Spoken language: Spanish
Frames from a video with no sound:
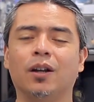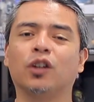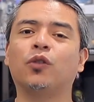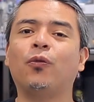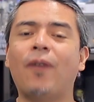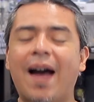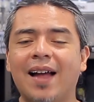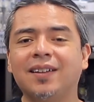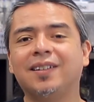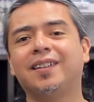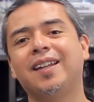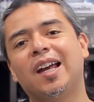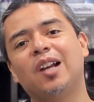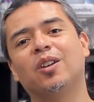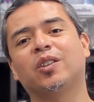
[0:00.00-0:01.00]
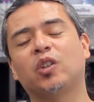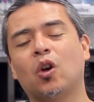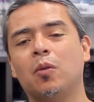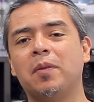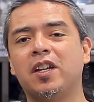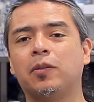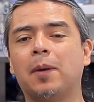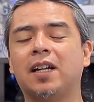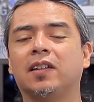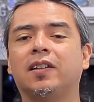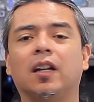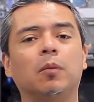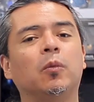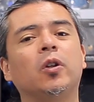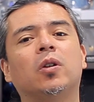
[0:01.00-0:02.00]
los fans de los cómics van a
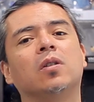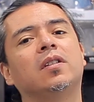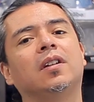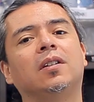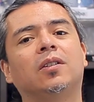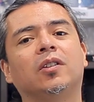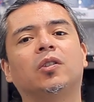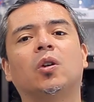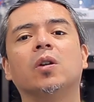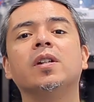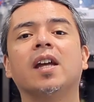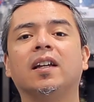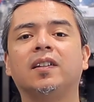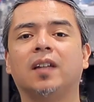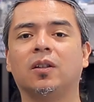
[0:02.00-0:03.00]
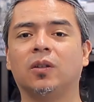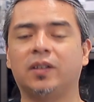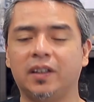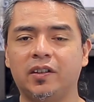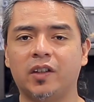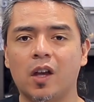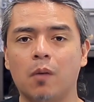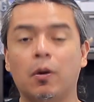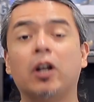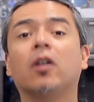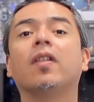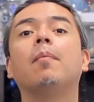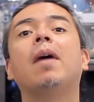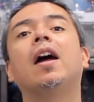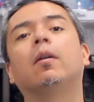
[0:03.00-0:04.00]
estar muy contentos con esta noticia. Bueno,
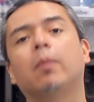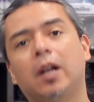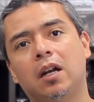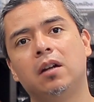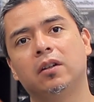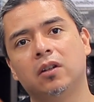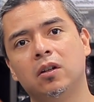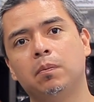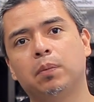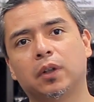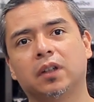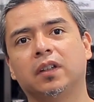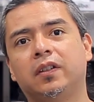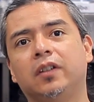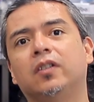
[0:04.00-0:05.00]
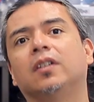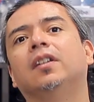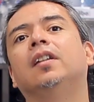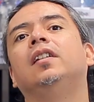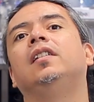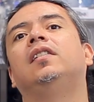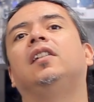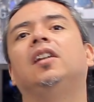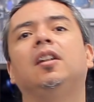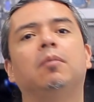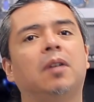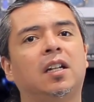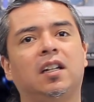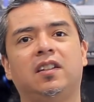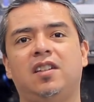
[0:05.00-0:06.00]
de Marvel, ¿no? Porque si son de DC
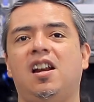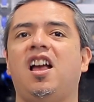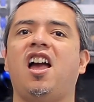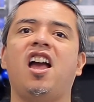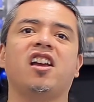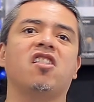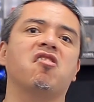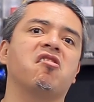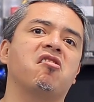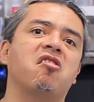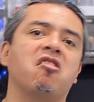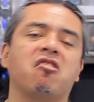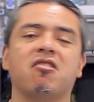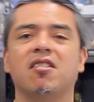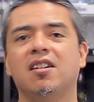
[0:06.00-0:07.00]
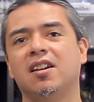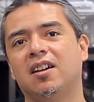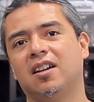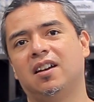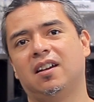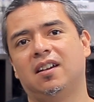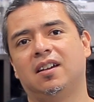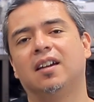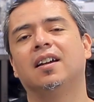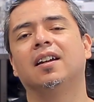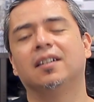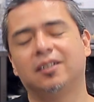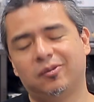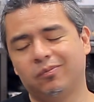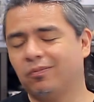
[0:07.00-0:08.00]
van a decir, ah, qué horror. Sí,
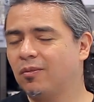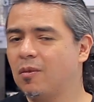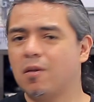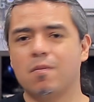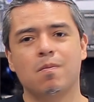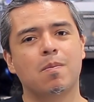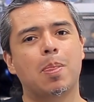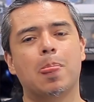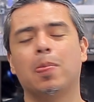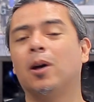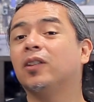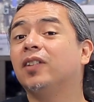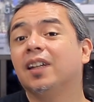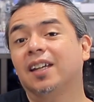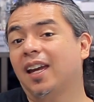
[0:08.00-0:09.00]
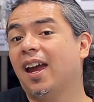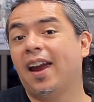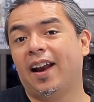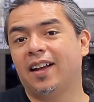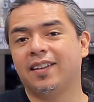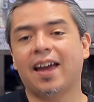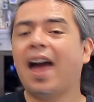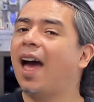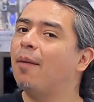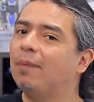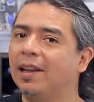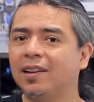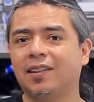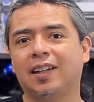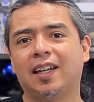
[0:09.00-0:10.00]
porque no se quieren. No se quieren,
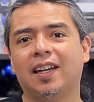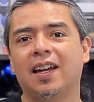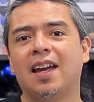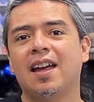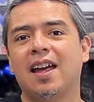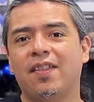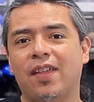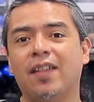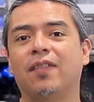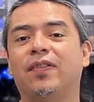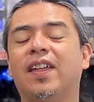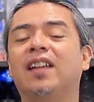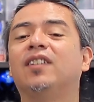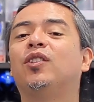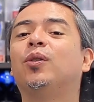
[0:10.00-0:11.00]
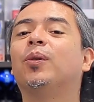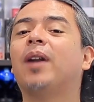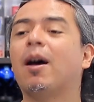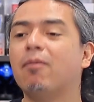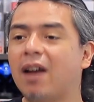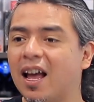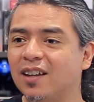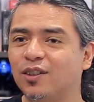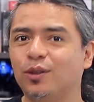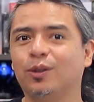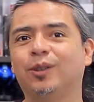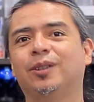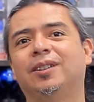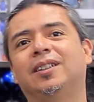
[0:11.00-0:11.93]
llámense. dense un abrazo.